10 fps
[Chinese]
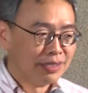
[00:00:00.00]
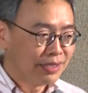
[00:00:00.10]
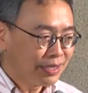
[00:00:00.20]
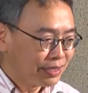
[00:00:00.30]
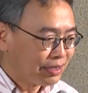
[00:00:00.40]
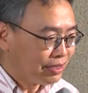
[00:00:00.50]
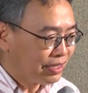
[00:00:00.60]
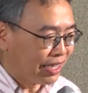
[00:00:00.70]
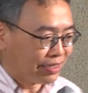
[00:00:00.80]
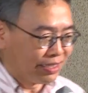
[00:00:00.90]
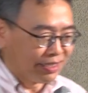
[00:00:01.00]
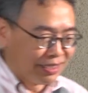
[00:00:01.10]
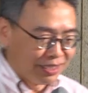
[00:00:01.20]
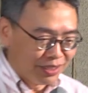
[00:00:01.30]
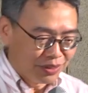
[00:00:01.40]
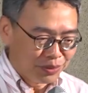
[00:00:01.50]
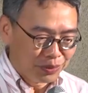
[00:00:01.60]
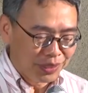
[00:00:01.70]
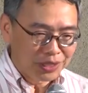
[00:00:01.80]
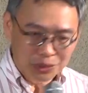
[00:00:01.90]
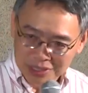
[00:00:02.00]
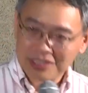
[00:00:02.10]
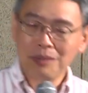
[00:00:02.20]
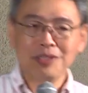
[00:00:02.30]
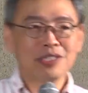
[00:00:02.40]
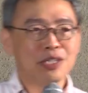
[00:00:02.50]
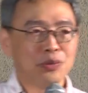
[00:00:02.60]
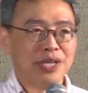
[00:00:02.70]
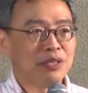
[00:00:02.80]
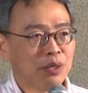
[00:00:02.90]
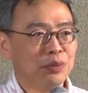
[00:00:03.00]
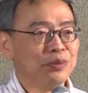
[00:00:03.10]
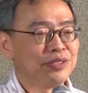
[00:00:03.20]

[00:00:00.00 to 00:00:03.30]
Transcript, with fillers: 这个思想呢，我也觉得这边是个源头。